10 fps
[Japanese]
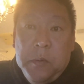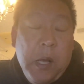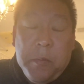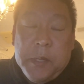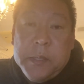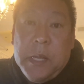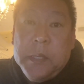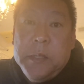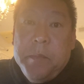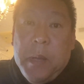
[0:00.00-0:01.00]
あ、ごめんなさい、
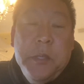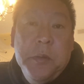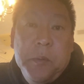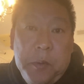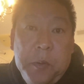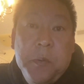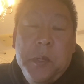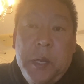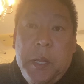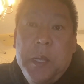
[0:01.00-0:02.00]
3000万以上というこ
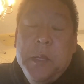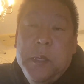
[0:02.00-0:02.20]
とでね、